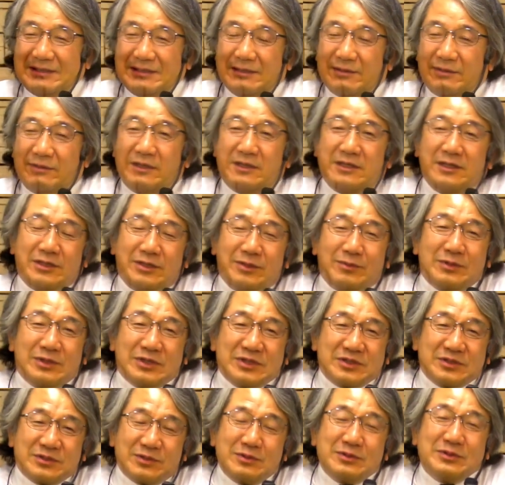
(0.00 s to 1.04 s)
これねでもね
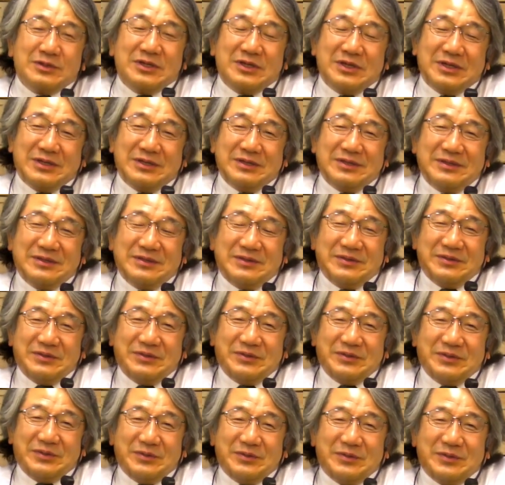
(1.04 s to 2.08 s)
すごくね
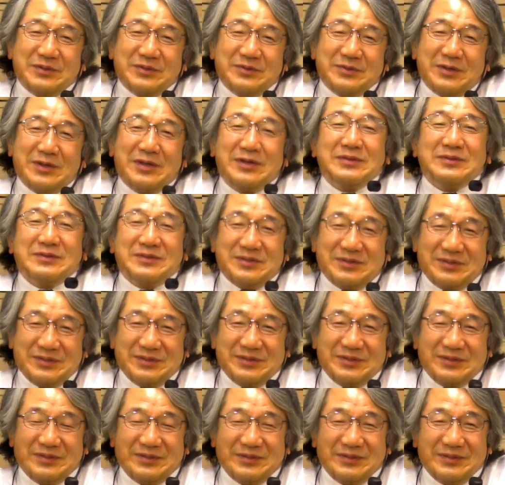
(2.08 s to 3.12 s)
分かるんです
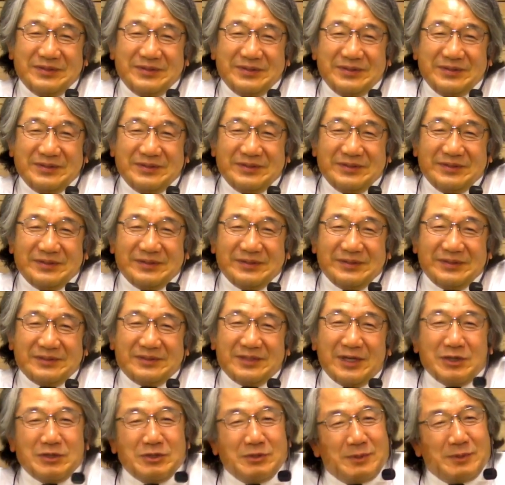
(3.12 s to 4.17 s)

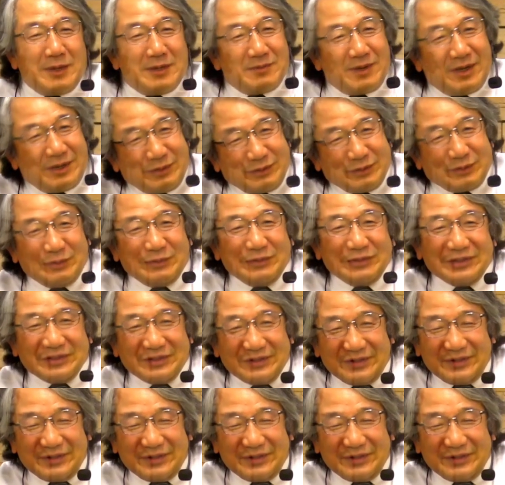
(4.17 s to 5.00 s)
逆の場合もあり得ると思うけど